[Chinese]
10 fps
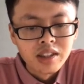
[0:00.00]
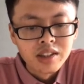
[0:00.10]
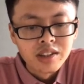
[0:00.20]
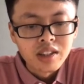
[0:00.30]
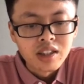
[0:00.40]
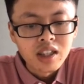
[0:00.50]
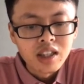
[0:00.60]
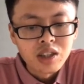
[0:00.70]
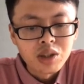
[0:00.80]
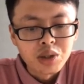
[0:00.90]
那您可
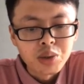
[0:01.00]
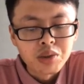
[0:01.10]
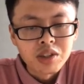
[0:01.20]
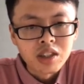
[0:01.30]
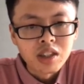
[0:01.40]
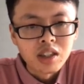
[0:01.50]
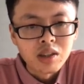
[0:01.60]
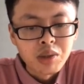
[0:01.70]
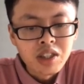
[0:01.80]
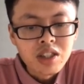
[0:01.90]
以用这个
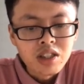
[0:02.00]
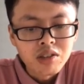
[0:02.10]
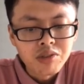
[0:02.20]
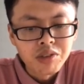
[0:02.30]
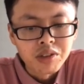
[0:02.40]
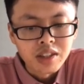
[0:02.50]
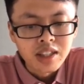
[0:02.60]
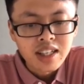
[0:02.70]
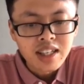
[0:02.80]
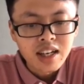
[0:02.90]
微信支付、银
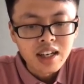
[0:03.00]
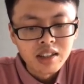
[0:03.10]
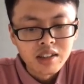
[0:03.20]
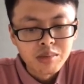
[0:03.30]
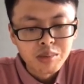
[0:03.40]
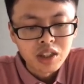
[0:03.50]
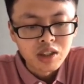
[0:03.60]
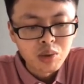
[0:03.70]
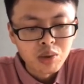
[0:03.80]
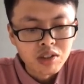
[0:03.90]
行卡、苹
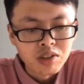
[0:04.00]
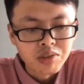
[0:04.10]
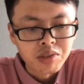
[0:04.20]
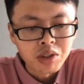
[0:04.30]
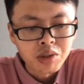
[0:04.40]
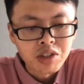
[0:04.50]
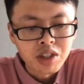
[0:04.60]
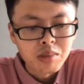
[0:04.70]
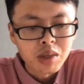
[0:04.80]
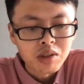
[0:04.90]
果支付、Q Q 钱
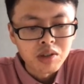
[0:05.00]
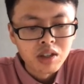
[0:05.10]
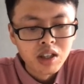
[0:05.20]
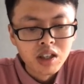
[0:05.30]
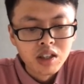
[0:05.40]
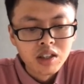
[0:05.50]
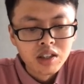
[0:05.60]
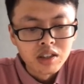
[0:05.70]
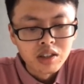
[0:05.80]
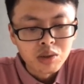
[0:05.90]
包，
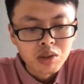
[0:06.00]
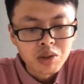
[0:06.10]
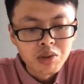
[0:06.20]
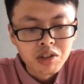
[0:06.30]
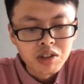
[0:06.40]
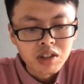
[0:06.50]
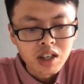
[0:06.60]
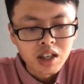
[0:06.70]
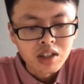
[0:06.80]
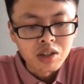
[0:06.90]
以及说充值
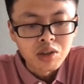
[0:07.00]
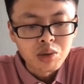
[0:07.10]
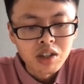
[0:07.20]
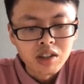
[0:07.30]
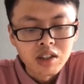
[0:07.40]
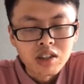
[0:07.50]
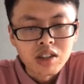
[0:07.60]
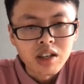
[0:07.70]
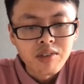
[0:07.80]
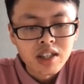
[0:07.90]
卡、抵扣券等其
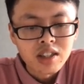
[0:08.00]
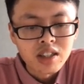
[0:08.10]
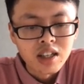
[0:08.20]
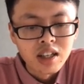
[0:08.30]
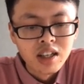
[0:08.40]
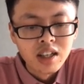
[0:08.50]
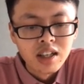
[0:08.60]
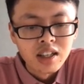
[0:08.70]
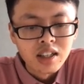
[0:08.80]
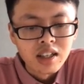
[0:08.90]
他方式，
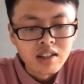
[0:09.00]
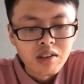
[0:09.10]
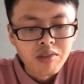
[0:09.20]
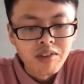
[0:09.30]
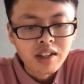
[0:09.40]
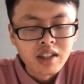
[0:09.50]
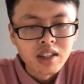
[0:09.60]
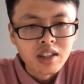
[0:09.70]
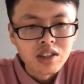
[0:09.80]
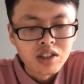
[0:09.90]
来在饭
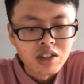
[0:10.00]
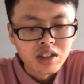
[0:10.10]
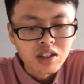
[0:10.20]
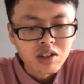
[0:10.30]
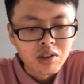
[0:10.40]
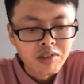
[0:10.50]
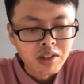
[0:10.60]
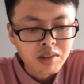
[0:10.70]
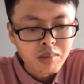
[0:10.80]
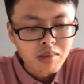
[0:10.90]
内进行一个消费。
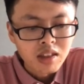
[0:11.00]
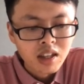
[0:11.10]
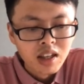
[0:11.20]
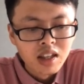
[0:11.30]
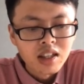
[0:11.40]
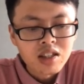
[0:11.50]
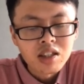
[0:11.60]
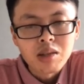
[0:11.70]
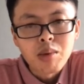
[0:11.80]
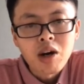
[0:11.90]
那这里
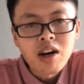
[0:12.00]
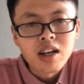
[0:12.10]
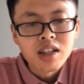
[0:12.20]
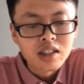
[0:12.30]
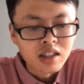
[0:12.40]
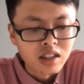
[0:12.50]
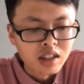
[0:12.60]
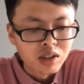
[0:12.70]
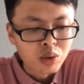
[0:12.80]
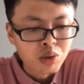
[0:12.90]
包含了这个
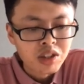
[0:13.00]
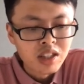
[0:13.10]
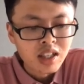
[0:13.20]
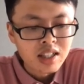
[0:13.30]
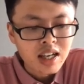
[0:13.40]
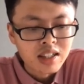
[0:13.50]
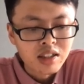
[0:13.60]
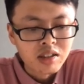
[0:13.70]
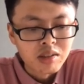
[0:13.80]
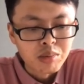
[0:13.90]
to C 的一个场
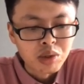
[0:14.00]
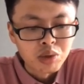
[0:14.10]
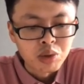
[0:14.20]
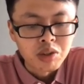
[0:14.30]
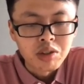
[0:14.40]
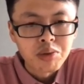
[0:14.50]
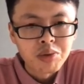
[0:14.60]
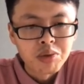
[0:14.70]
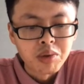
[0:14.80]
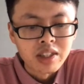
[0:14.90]
景，比如说用
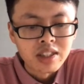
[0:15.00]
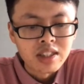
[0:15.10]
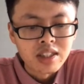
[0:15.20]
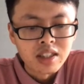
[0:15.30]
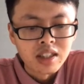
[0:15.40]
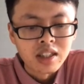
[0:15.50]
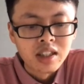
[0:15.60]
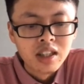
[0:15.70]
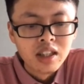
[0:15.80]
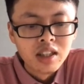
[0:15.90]
户往自己的
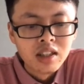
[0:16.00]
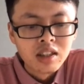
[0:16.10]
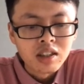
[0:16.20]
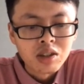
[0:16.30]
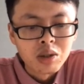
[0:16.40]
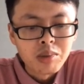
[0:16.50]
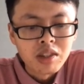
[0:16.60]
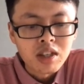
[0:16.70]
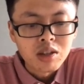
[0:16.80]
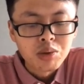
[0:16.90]
Q B
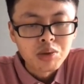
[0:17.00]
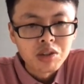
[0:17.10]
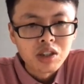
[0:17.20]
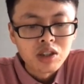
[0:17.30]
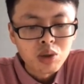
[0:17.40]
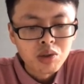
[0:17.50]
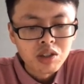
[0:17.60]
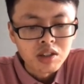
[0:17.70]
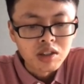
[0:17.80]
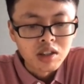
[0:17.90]
账户进行充值，